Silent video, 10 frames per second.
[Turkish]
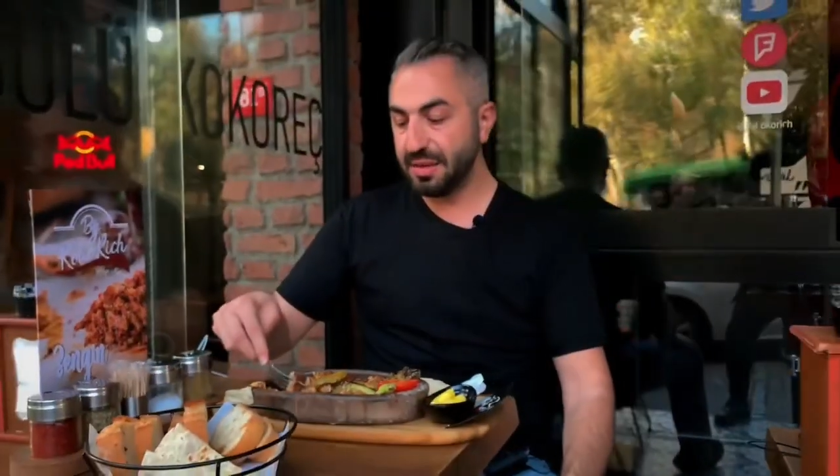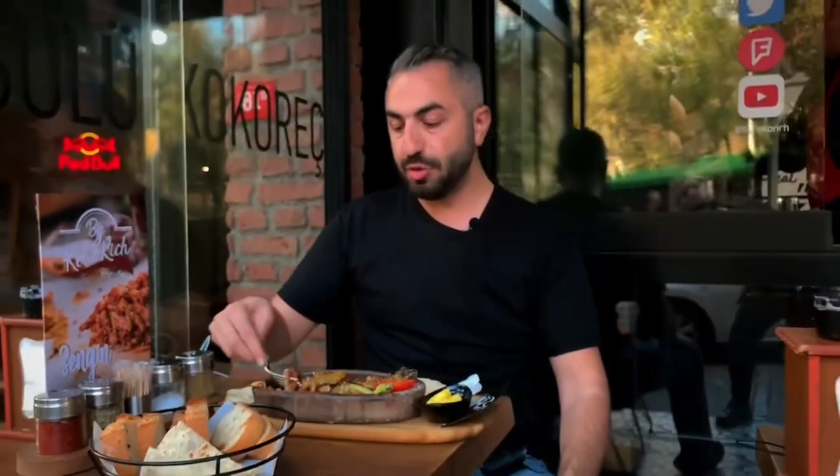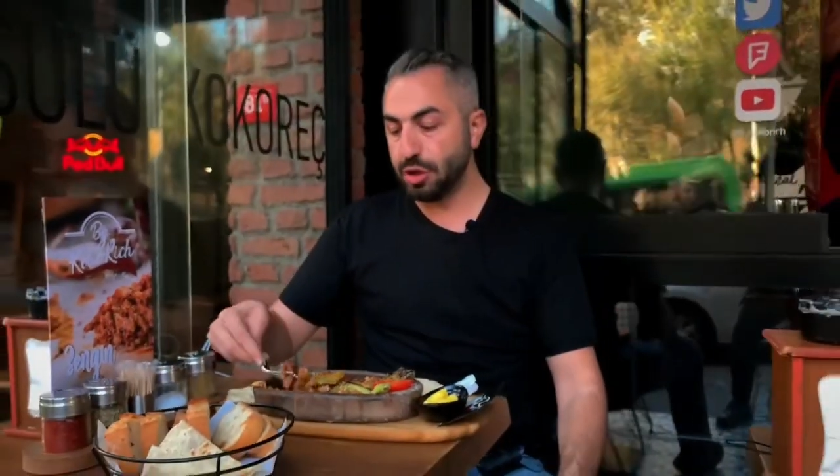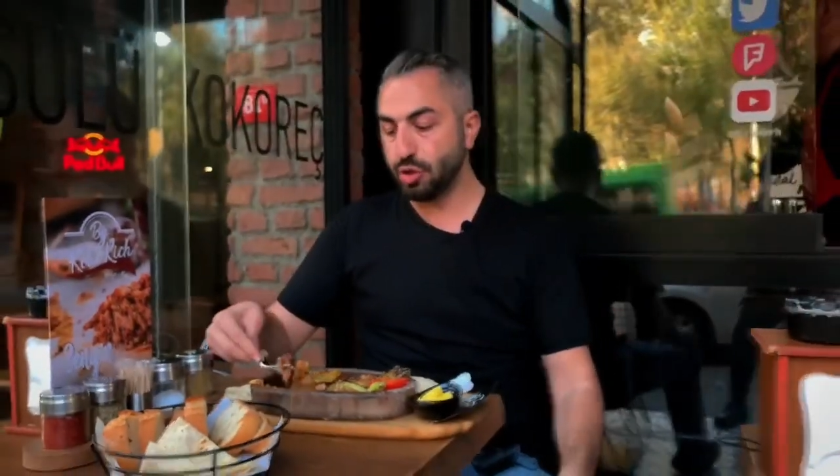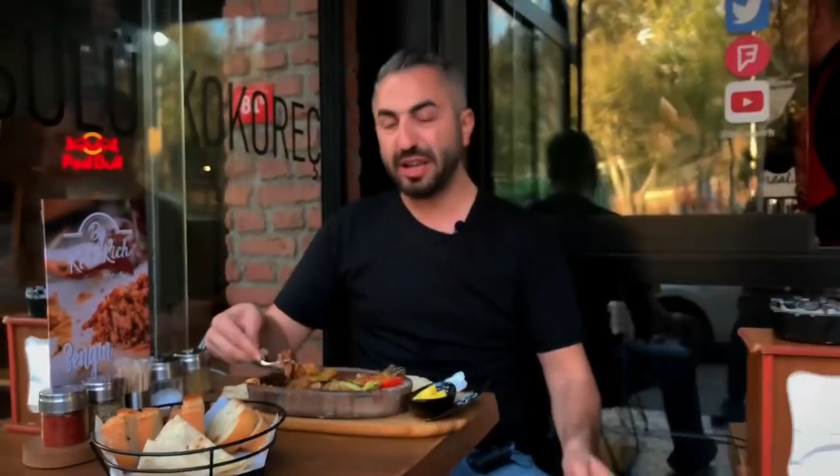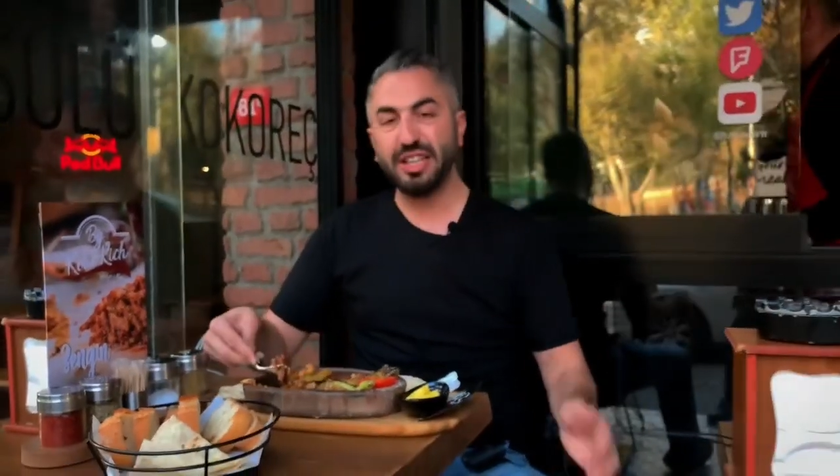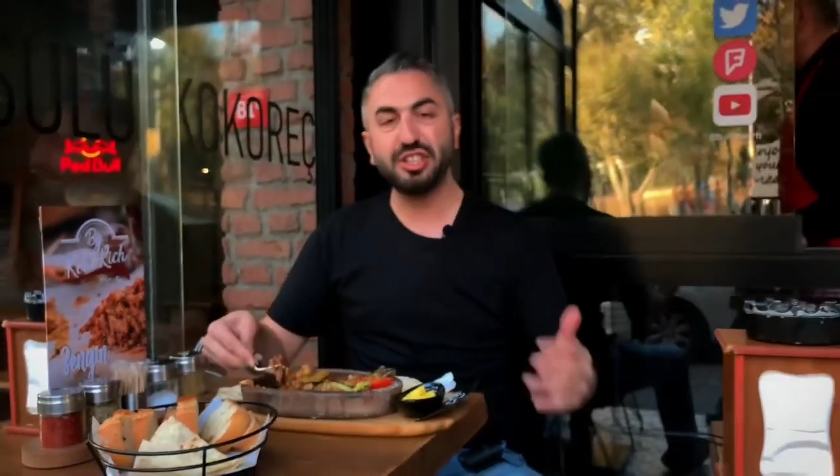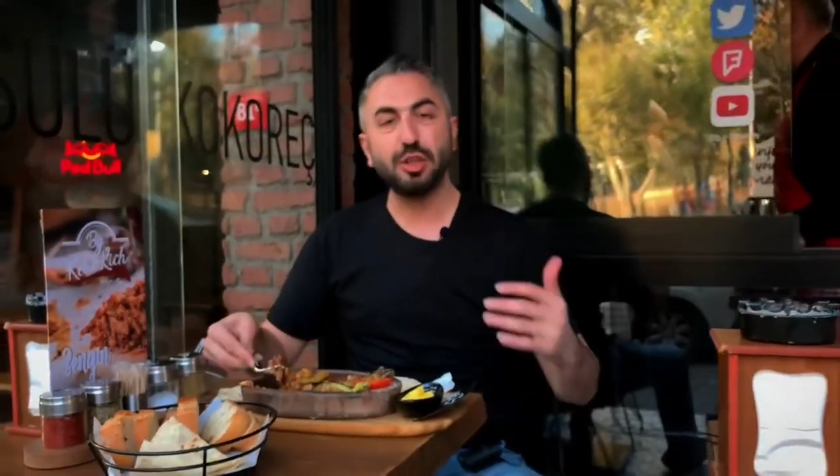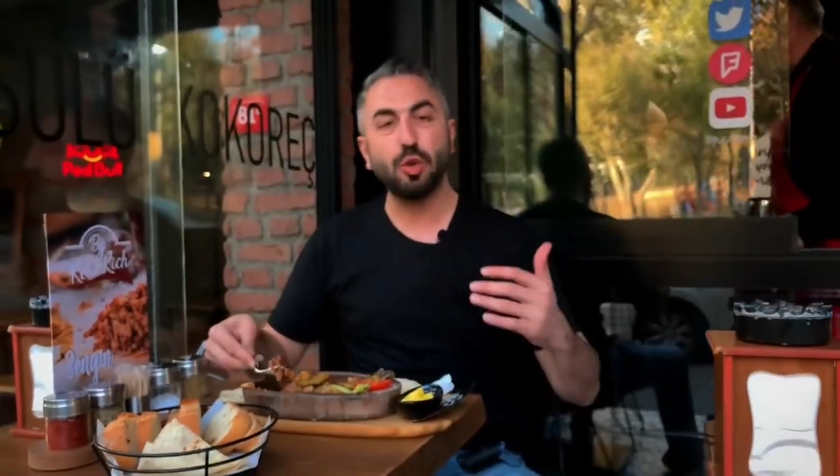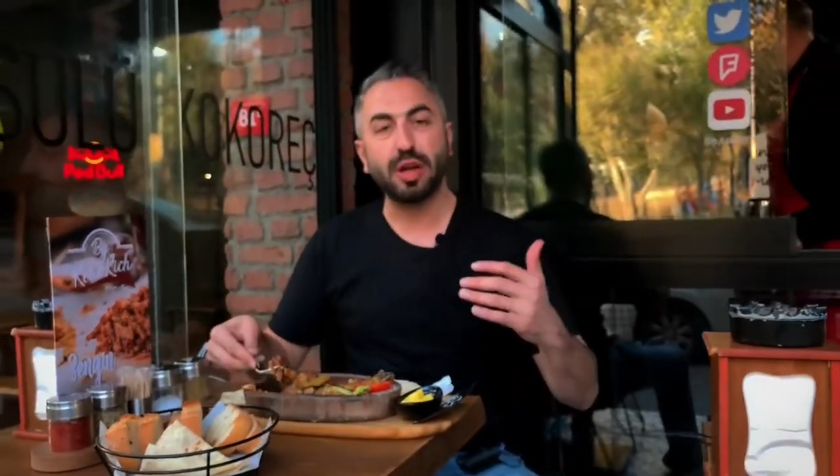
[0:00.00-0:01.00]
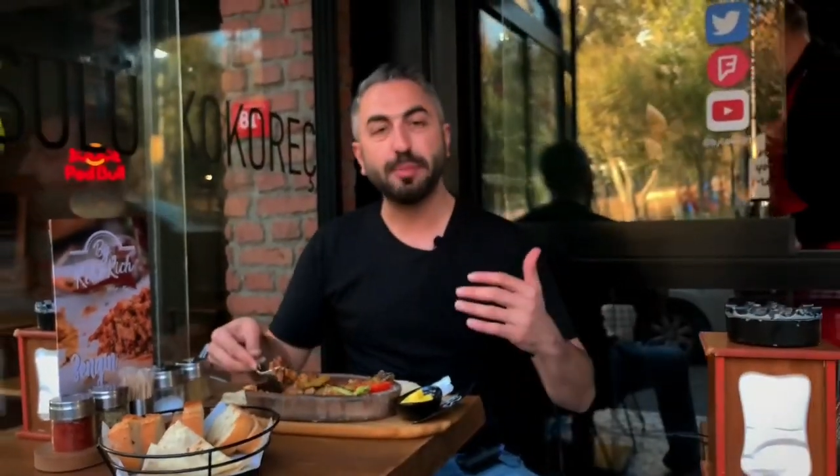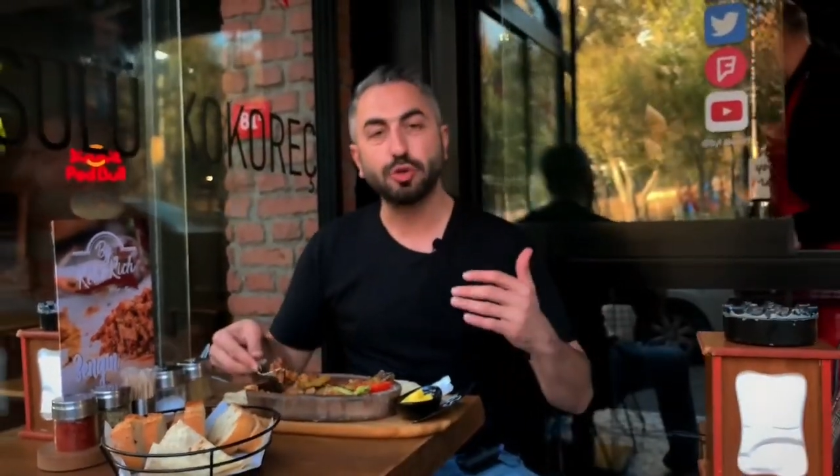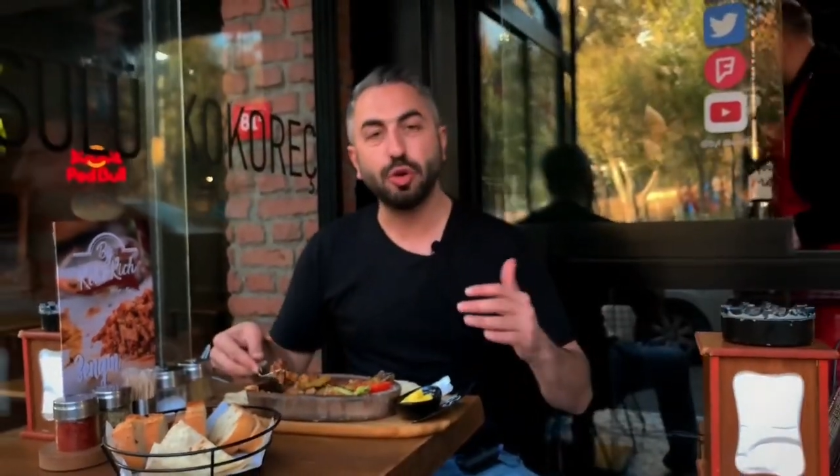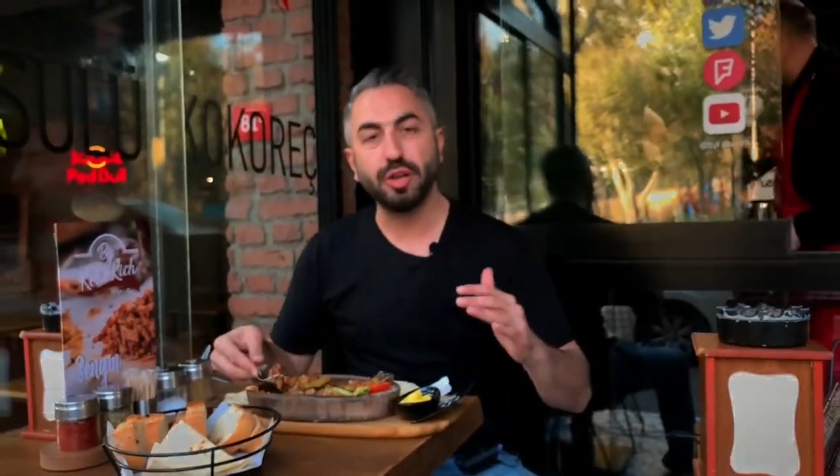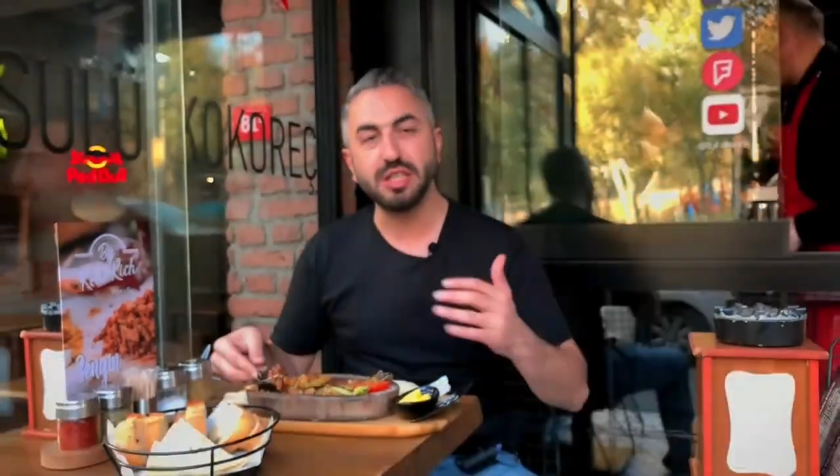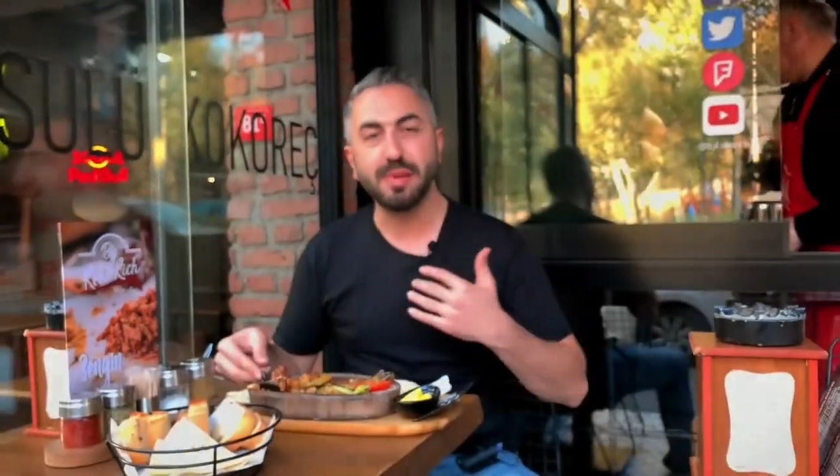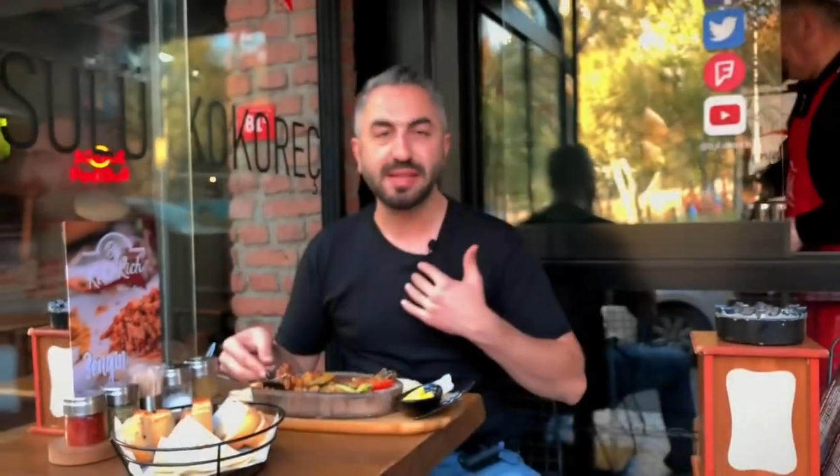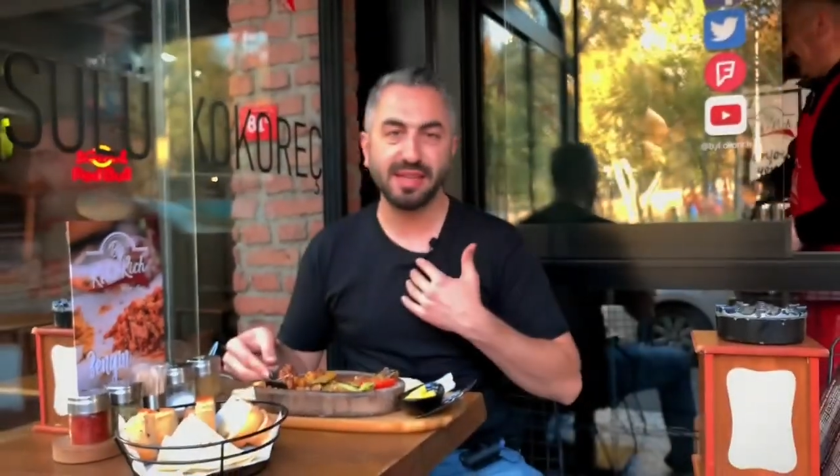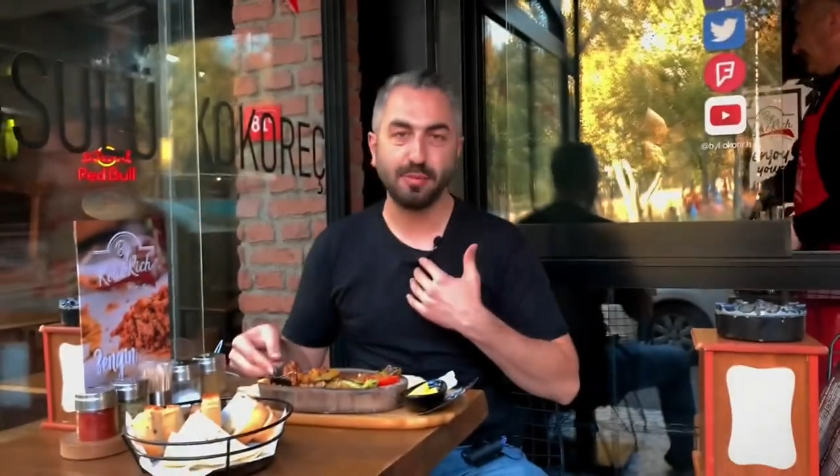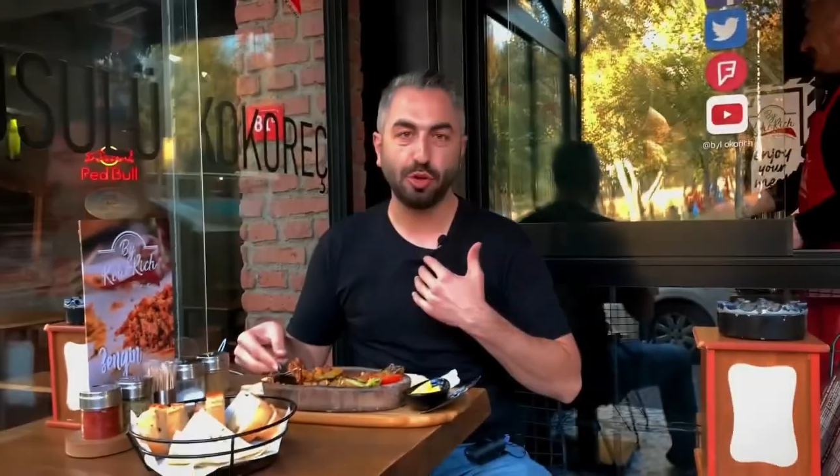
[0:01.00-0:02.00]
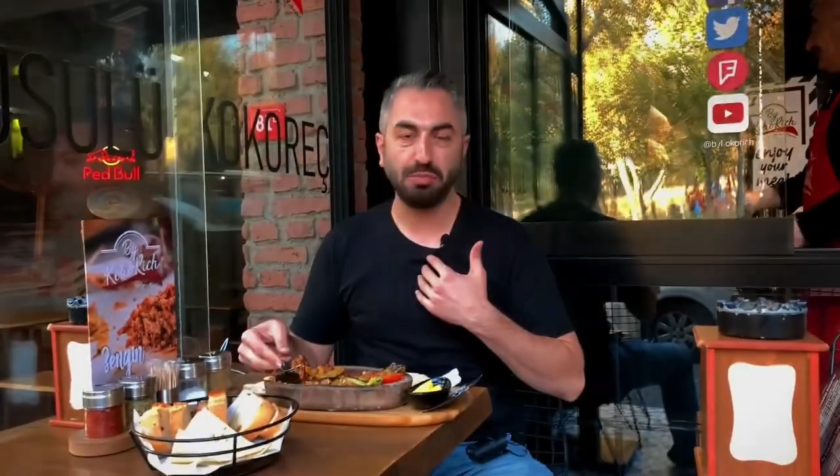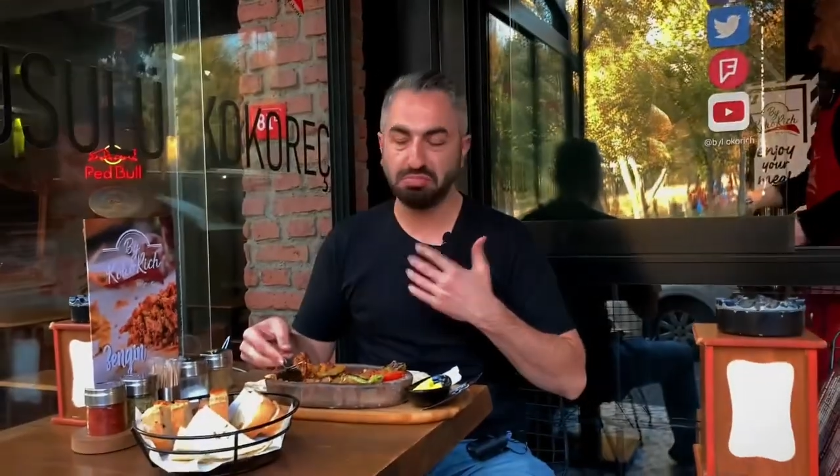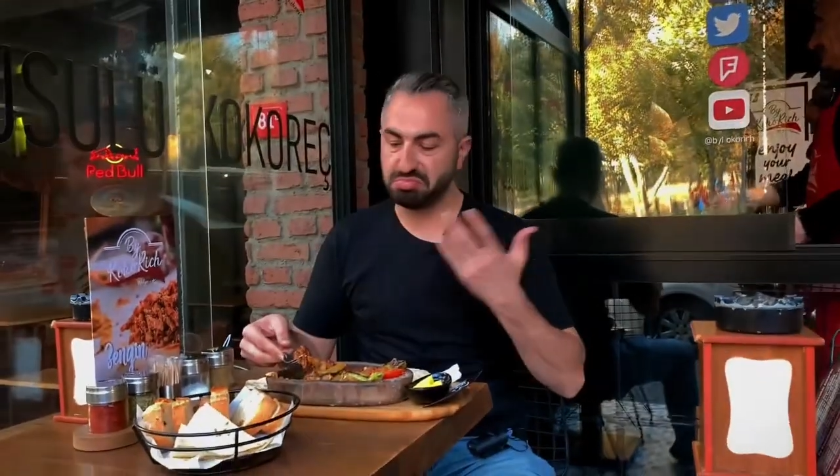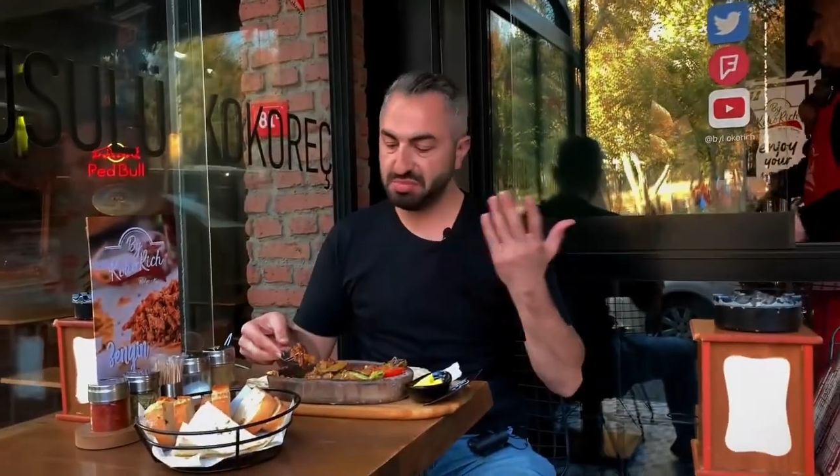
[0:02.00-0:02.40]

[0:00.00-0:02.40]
böyle çok ince doğranmış kokoreci ben sevmiyorum.